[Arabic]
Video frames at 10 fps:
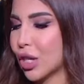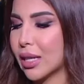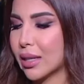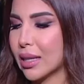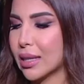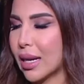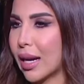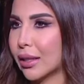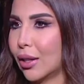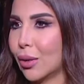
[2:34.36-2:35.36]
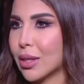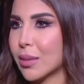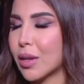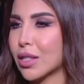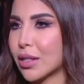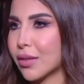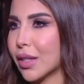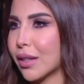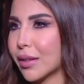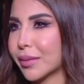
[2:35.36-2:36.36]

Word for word: مش قادر تنساه لحد دلوقتي مأثر فيك